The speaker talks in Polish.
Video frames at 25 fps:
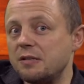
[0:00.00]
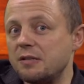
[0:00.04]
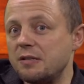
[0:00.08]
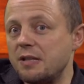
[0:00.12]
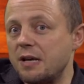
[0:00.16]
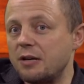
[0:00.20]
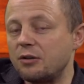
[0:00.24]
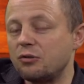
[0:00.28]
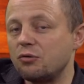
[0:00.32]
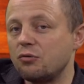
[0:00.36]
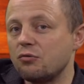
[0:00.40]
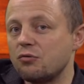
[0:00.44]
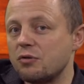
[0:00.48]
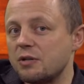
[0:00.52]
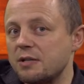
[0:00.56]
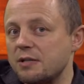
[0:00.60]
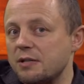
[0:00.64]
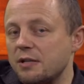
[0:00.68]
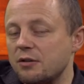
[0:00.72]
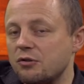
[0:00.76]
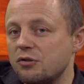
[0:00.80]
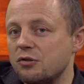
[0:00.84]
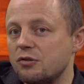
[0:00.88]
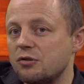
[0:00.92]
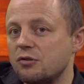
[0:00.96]
na których z
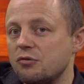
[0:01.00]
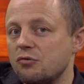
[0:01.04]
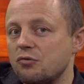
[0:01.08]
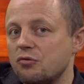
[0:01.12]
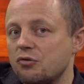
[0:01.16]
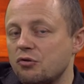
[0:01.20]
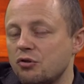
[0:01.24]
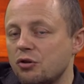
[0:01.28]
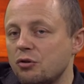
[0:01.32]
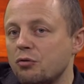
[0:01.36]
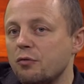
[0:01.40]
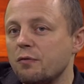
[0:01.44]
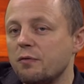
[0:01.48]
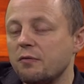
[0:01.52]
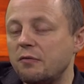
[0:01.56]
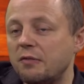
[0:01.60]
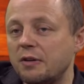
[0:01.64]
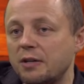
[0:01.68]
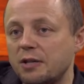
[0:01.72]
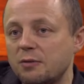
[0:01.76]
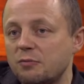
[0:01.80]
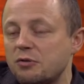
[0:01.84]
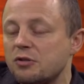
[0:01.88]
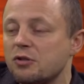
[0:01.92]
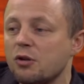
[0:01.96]
naszych sojuszników i w
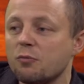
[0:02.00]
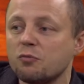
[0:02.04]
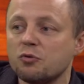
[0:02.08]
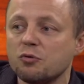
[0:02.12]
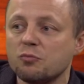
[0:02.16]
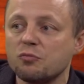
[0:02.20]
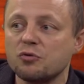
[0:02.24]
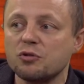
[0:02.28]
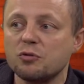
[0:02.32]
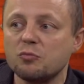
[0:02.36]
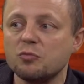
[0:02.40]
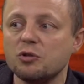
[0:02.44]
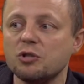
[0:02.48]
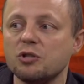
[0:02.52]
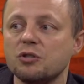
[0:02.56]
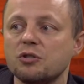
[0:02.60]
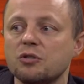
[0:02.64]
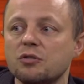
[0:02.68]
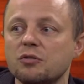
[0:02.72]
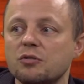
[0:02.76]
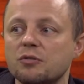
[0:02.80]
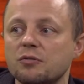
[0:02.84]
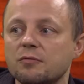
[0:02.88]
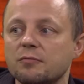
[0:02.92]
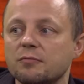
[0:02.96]
jakim stopniu możemy
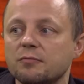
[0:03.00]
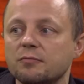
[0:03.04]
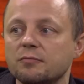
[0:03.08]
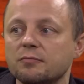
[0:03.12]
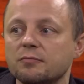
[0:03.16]
liczyć.